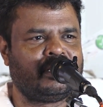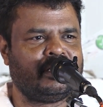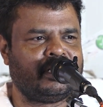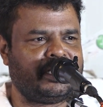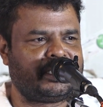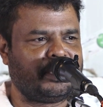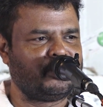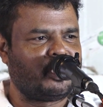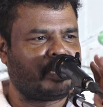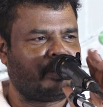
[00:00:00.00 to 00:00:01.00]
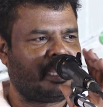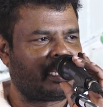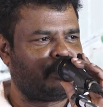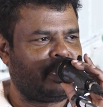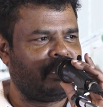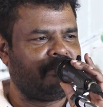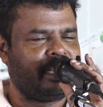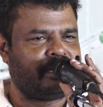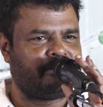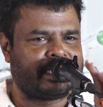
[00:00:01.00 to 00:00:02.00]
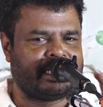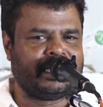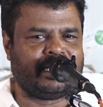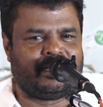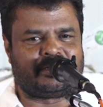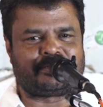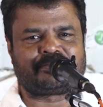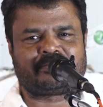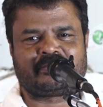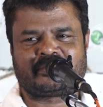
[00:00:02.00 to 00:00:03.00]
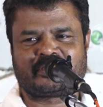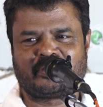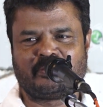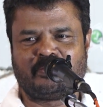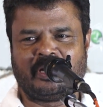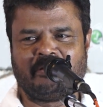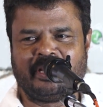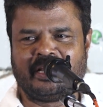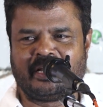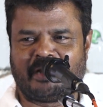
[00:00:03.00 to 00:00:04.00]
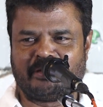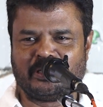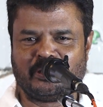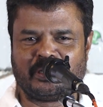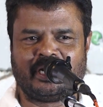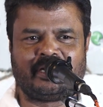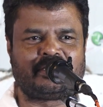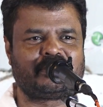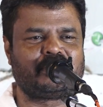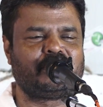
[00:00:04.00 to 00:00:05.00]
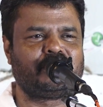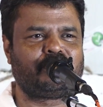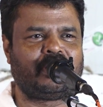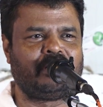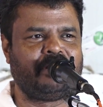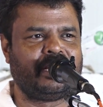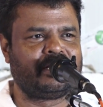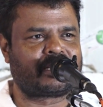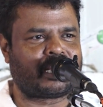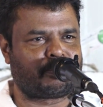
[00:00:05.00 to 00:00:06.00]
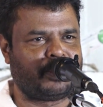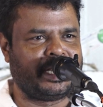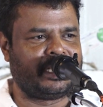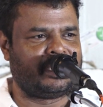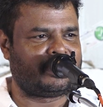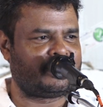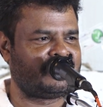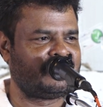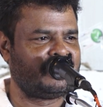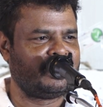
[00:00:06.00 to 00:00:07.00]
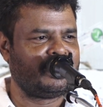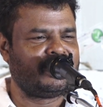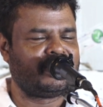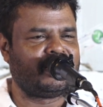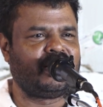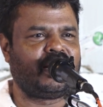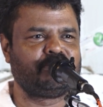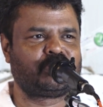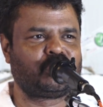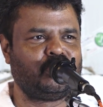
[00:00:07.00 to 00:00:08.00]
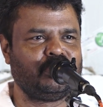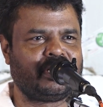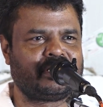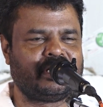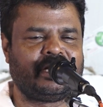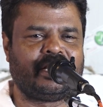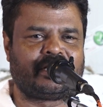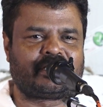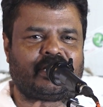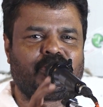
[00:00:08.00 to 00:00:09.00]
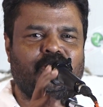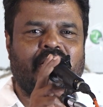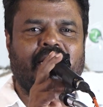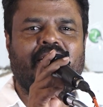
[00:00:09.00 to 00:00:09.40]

இந்த திட்டம் தொடர்பாக பல்வேறு வதந்திகள் பல்வேறு அவதூறுகள் பல்வேறு கற்பனைகள் எல்லாம் சூழ்ந்திருந்த நேரத்தில் கூட